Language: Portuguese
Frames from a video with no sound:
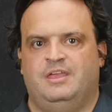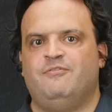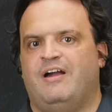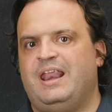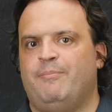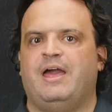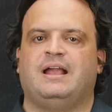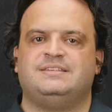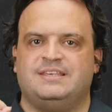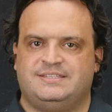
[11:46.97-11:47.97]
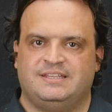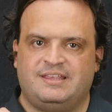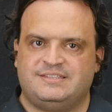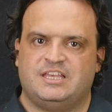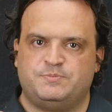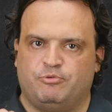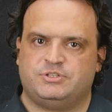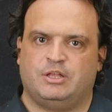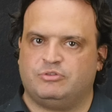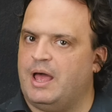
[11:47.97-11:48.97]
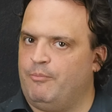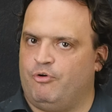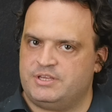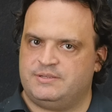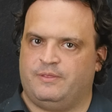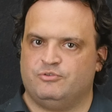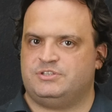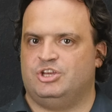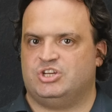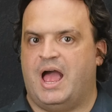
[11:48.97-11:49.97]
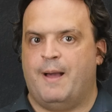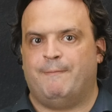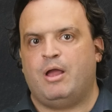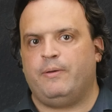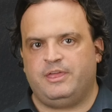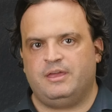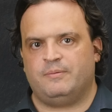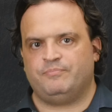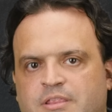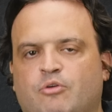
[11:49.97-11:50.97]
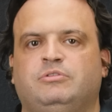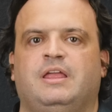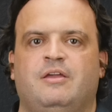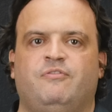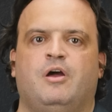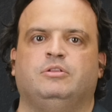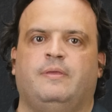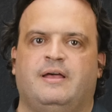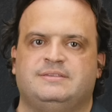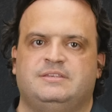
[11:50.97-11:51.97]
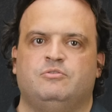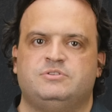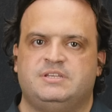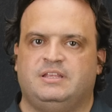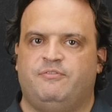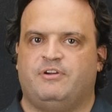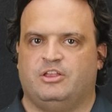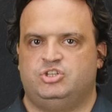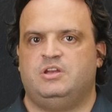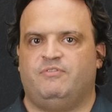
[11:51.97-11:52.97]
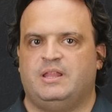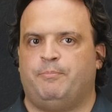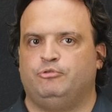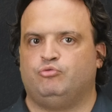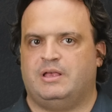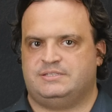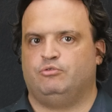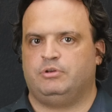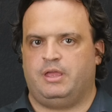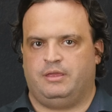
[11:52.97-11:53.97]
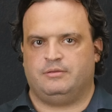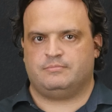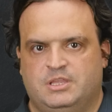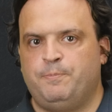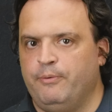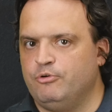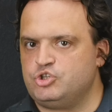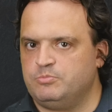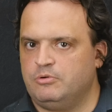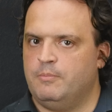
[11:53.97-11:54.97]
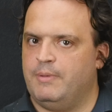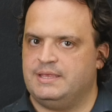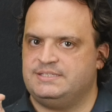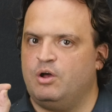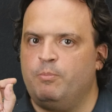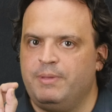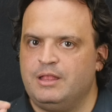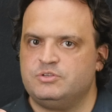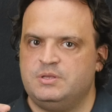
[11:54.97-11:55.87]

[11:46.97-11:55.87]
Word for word: E vale lembrar que 66% da amostra, ou seja, a maioria, não teve alteração significativa na pontuação do QI. E por último, mas não menos